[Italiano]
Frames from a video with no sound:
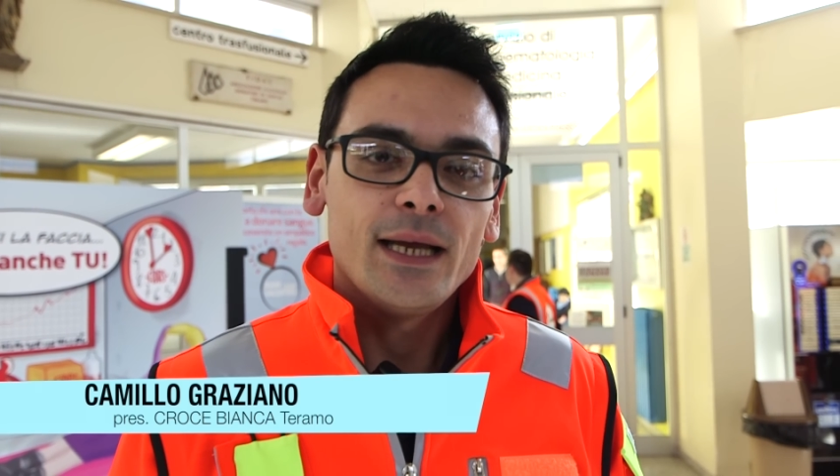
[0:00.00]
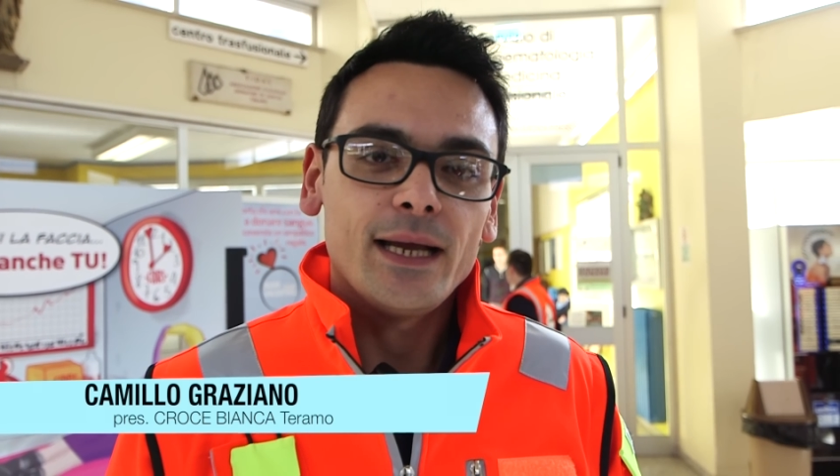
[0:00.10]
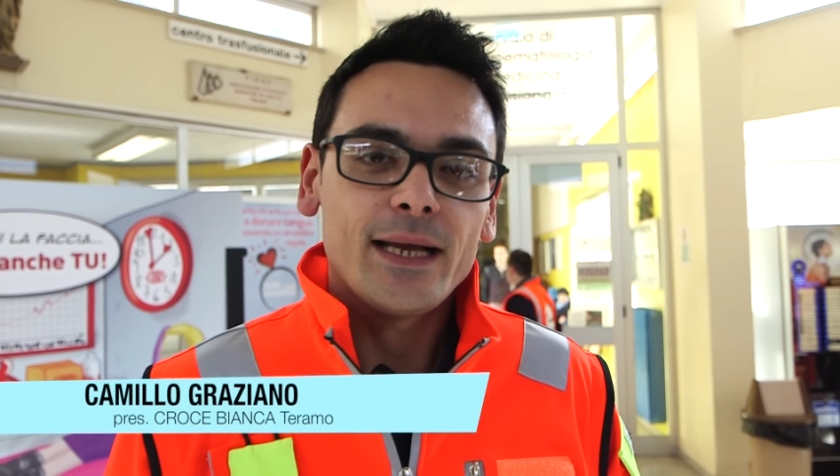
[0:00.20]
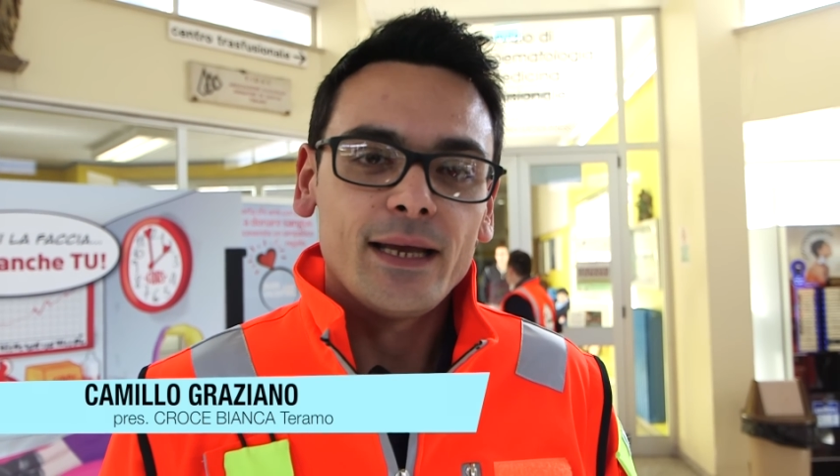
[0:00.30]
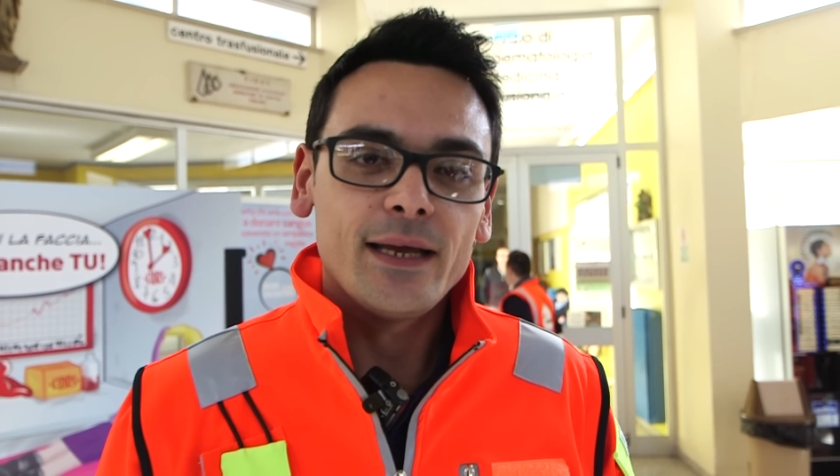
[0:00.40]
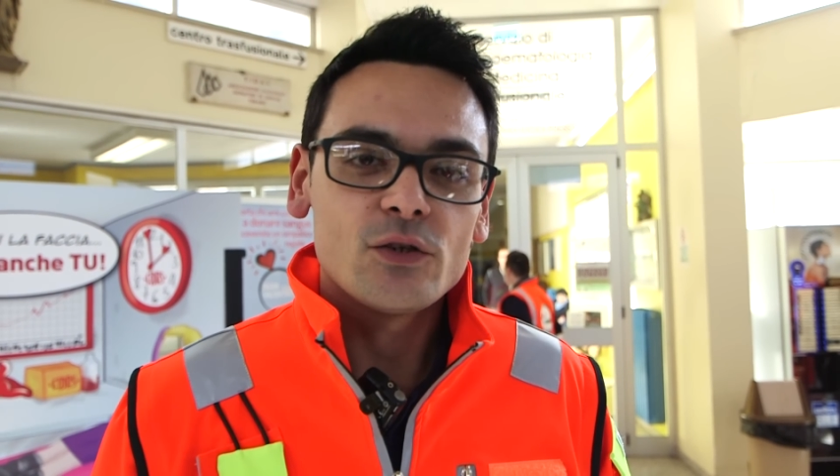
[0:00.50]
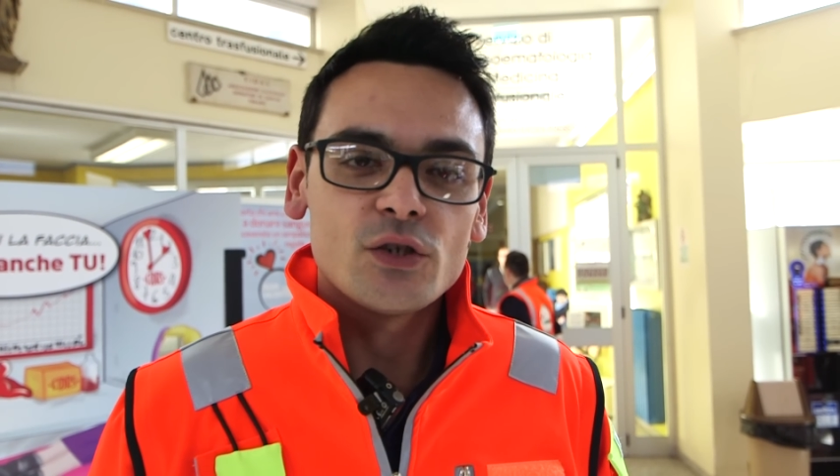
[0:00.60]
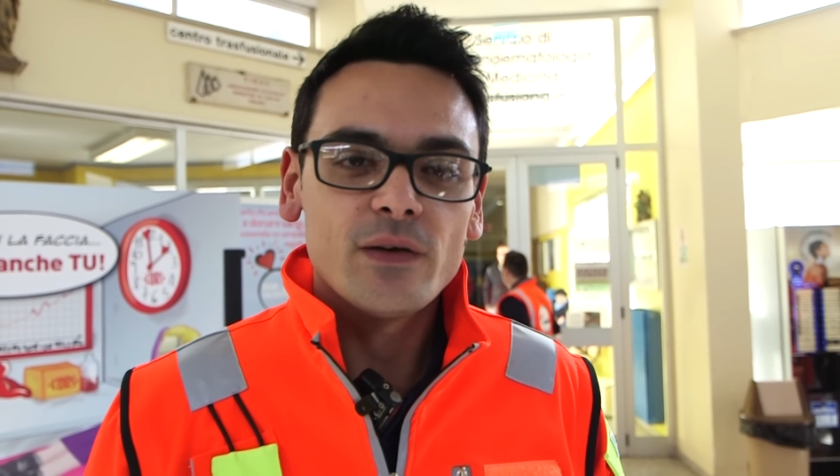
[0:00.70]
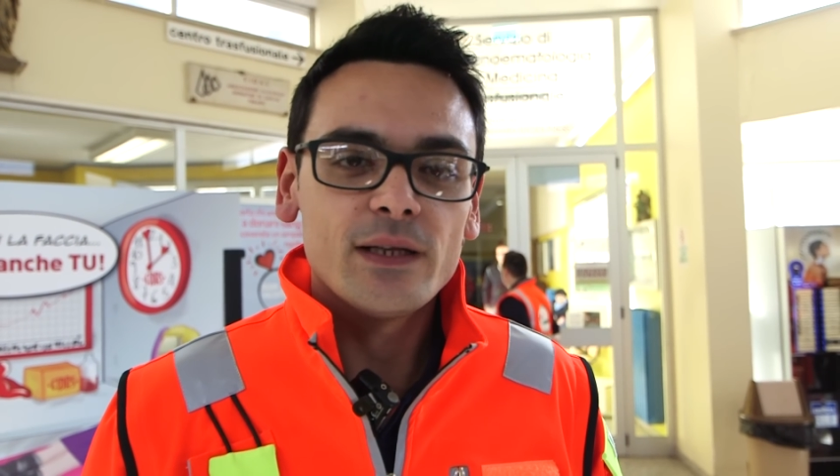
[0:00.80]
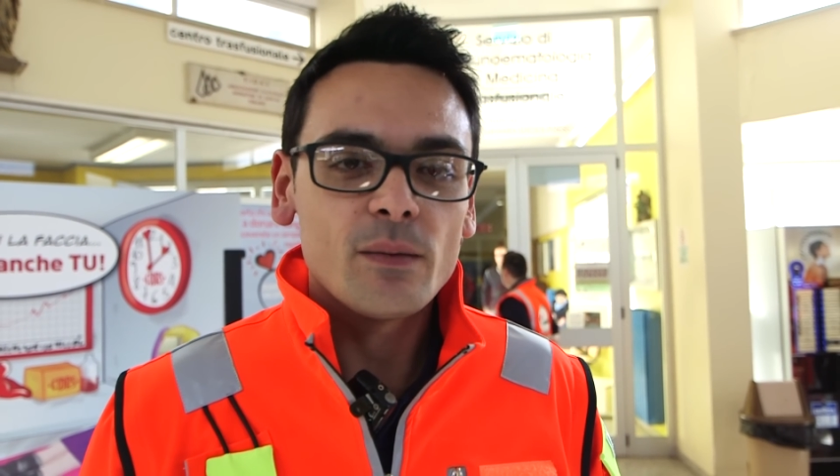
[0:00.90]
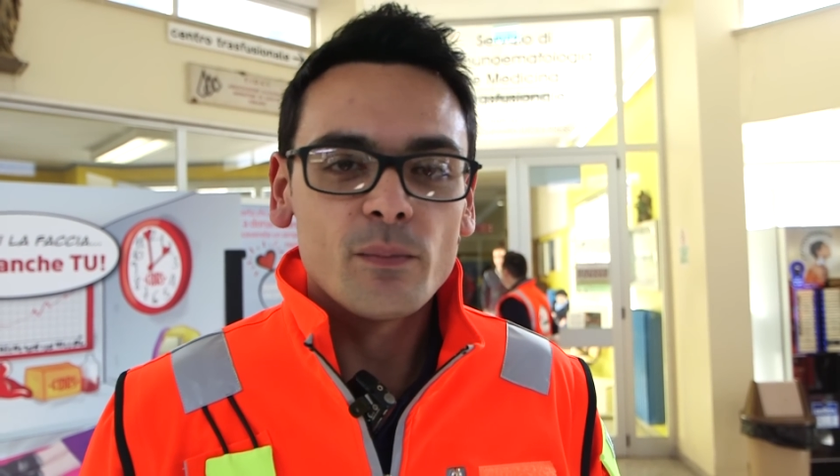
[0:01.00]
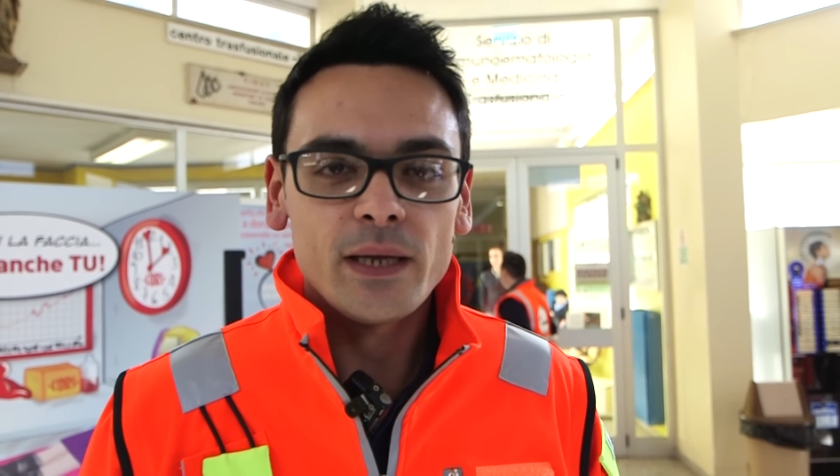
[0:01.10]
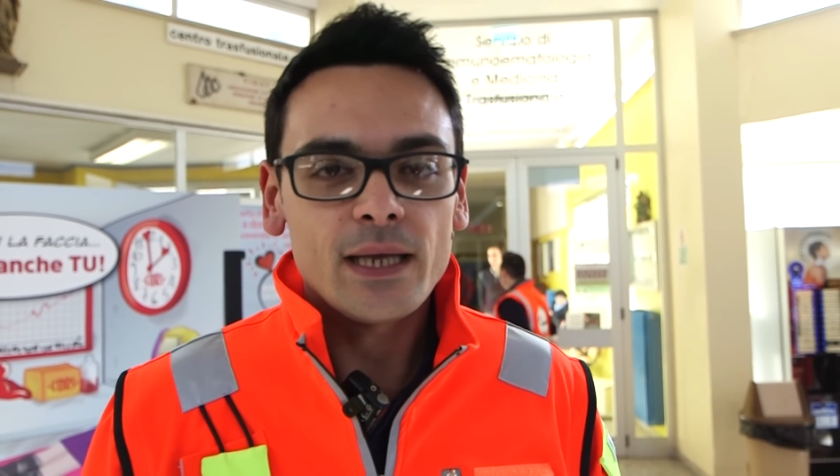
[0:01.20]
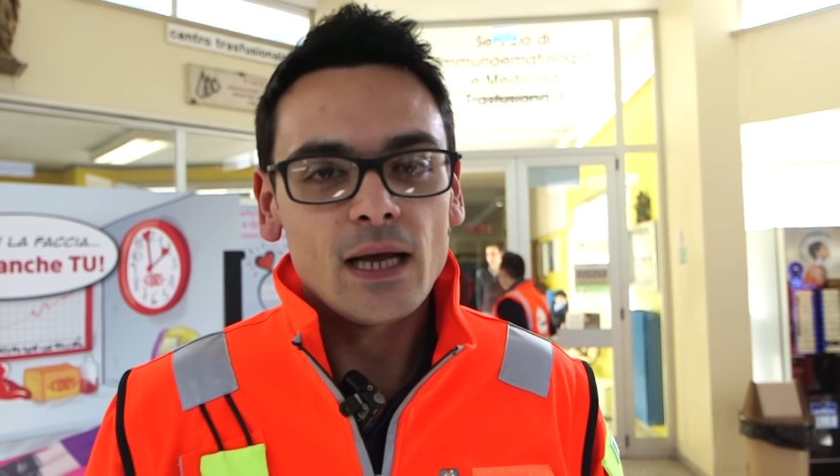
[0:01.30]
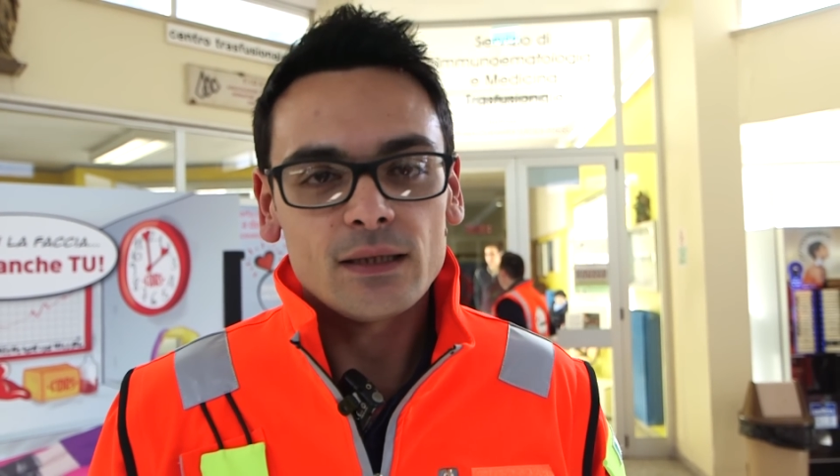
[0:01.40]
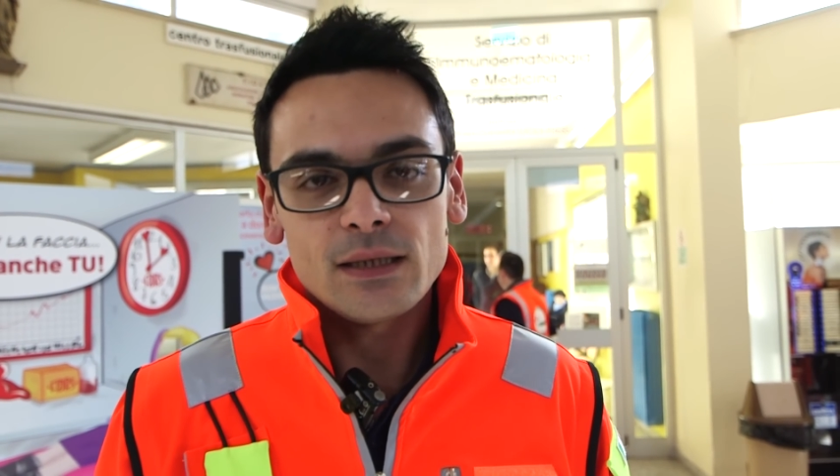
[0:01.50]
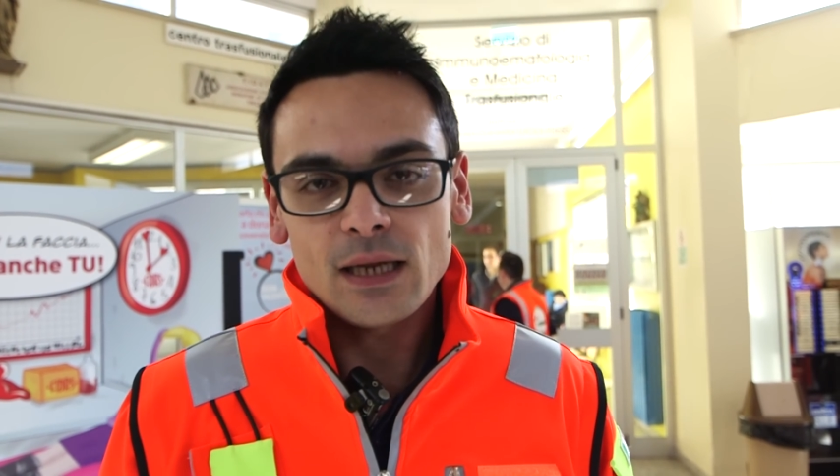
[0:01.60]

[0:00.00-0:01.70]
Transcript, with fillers: e che ci vede impegnati